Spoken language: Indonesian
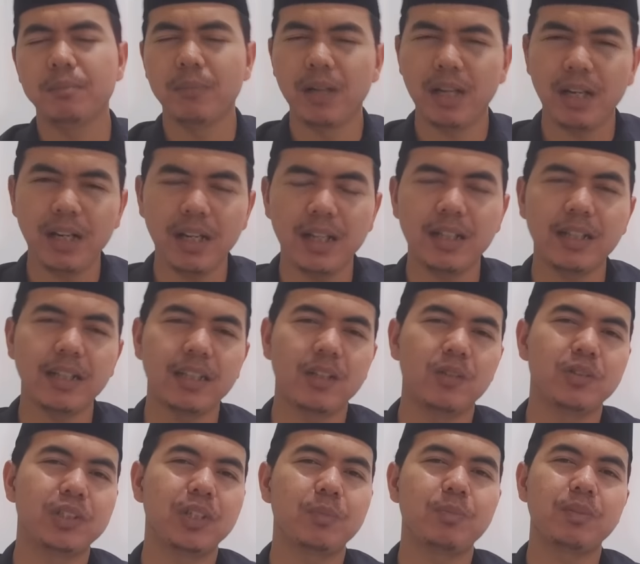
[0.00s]
marilah kita
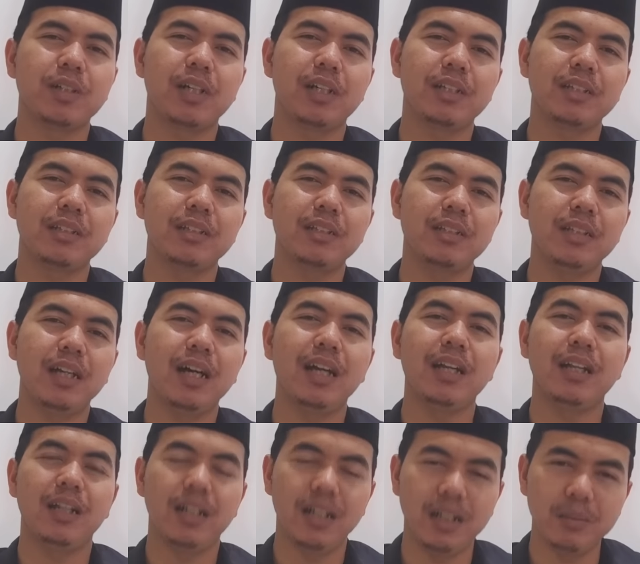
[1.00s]
ucapkan
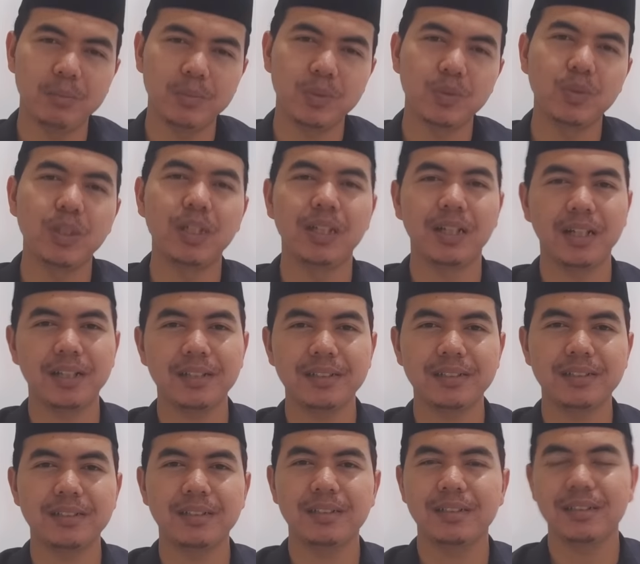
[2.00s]
alhamdulillah
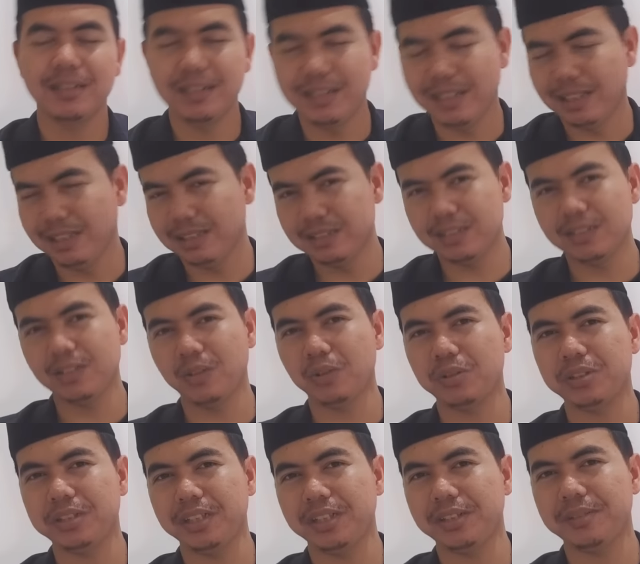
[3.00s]
dan
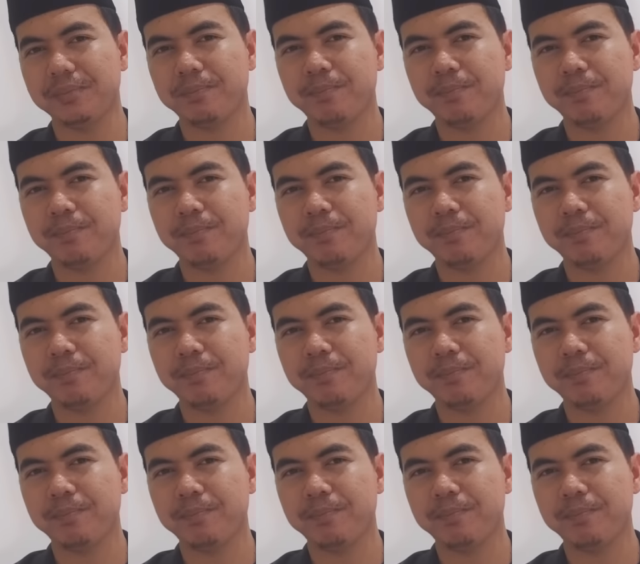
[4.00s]
seterusnya.